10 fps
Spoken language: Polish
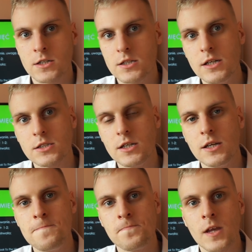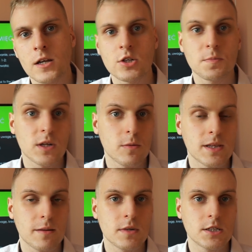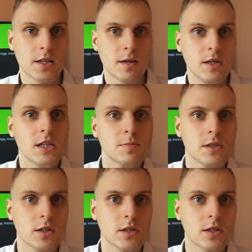Czyli jeżeli ktoś podałby nam 7 liczb,